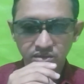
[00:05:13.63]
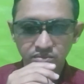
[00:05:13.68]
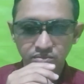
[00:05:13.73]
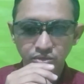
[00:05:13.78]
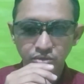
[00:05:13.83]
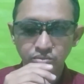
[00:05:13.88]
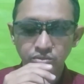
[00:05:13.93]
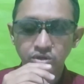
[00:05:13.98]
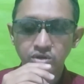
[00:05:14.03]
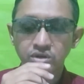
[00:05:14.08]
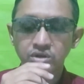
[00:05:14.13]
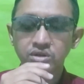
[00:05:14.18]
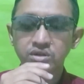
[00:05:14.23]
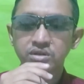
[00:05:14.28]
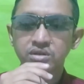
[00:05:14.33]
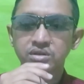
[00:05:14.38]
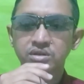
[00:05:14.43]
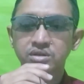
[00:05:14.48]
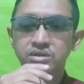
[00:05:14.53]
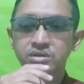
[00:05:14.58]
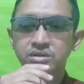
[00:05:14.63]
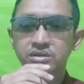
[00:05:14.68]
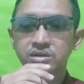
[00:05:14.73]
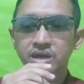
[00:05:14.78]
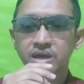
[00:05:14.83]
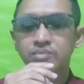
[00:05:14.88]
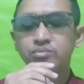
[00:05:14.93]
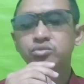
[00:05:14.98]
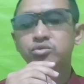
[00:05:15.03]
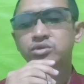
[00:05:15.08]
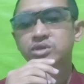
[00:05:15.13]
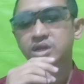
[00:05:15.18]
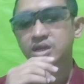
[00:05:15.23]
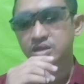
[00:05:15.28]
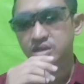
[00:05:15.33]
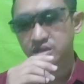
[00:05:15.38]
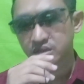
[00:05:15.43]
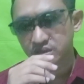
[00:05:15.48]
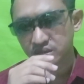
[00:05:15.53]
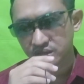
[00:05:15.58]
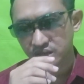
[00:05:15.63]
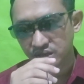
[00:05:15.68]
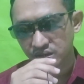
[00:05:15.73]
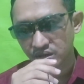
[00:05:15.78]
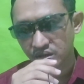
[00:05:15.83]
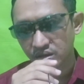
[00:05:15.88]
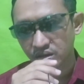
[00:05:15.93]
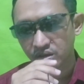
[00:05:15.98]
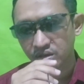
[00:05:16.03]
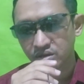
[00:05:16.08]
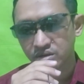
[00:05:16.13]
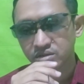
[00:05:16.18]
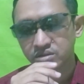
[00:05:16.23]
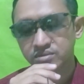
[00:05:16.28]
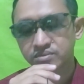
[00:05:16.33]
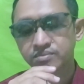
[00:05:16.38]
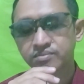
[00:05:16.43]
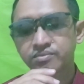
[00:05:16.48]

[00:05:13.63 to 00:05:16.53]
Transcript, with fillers: memohon ampunan dari Allah.